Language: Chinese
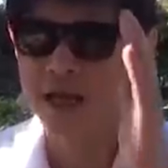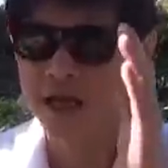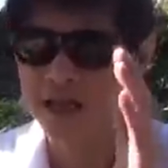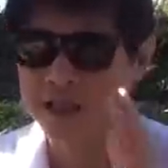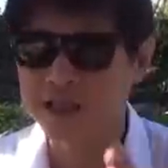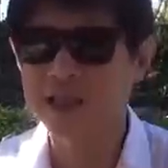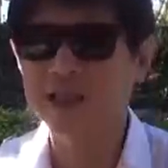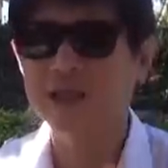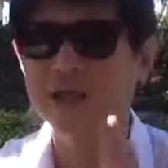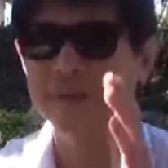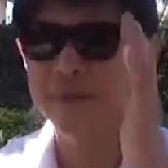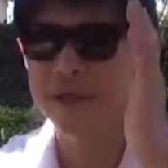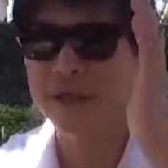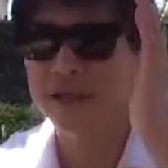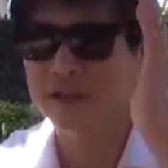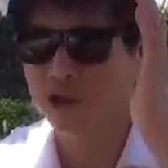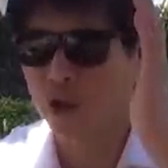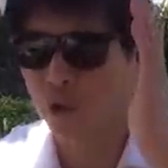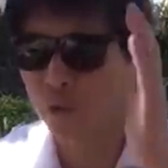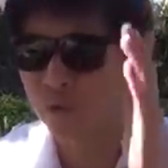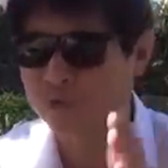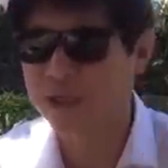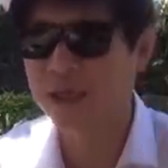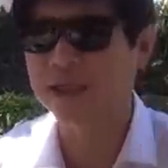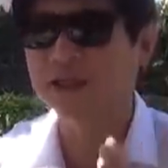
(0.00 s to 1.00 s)
习近平
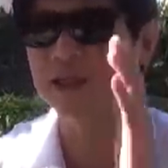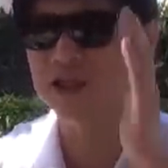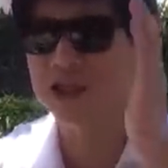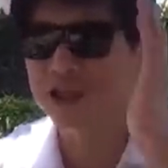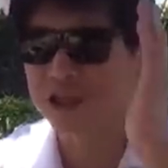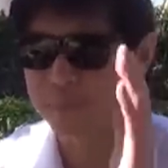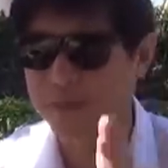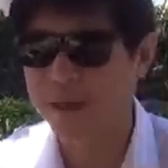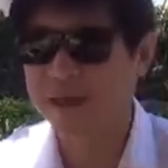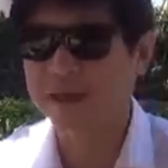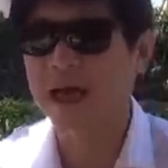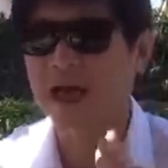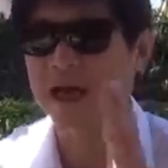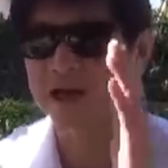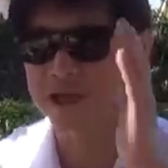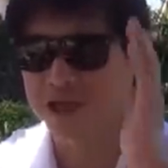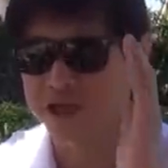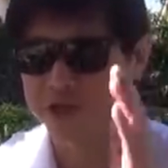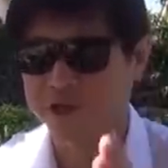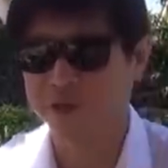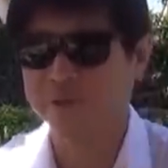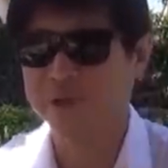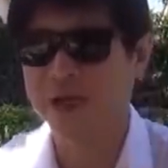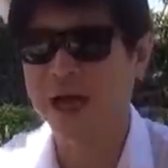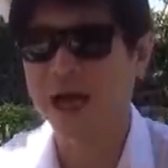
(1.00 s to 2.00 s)
从他的十八大、十
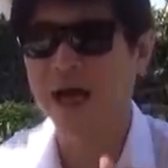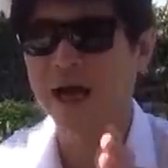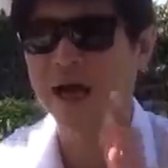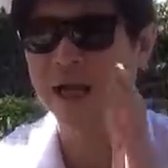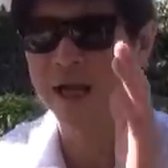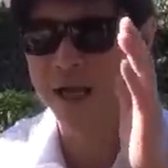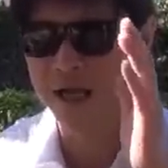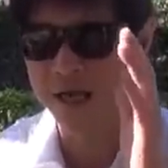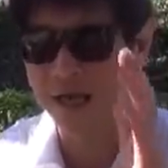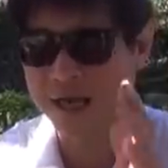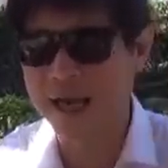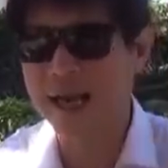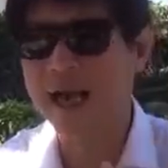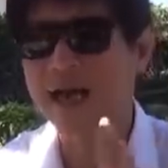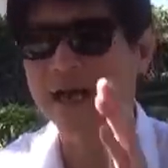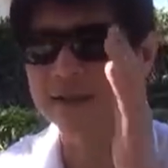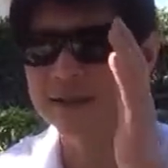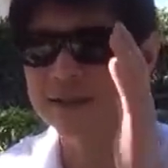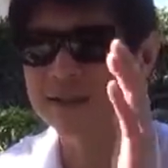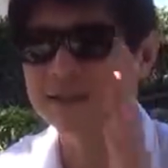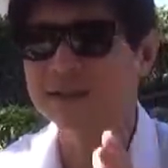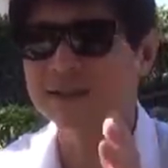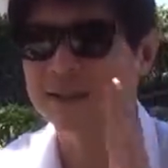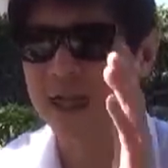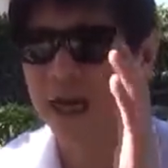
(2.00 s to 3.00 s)
九大两
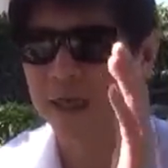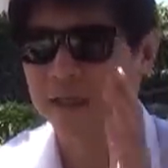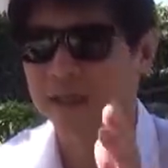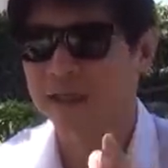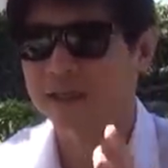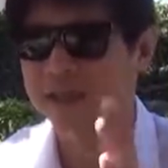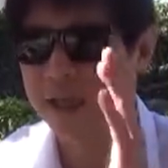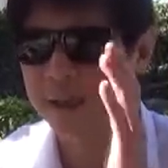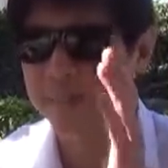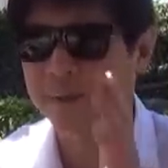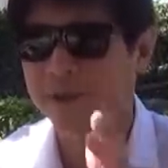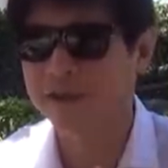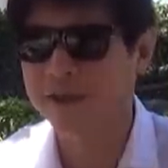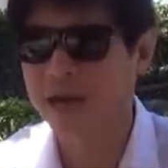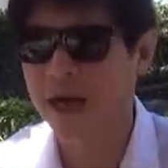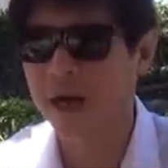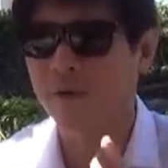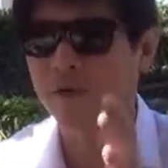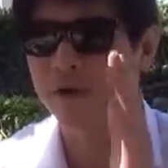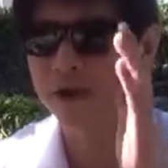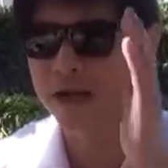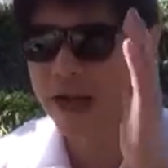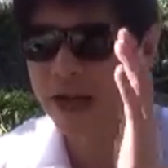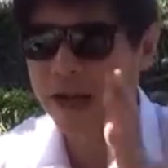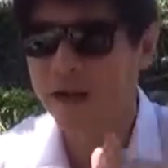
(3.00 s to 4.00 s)
次党的代表大
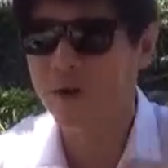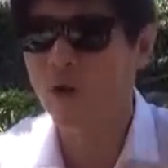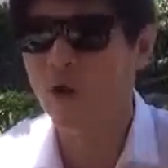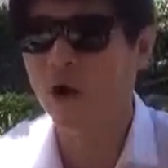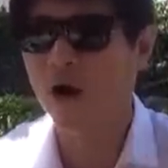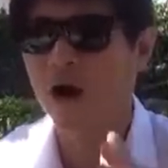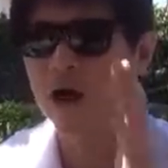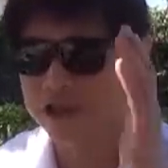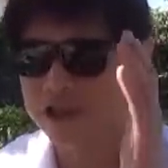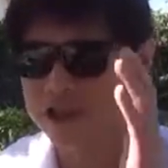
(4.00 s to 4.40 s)
会开过，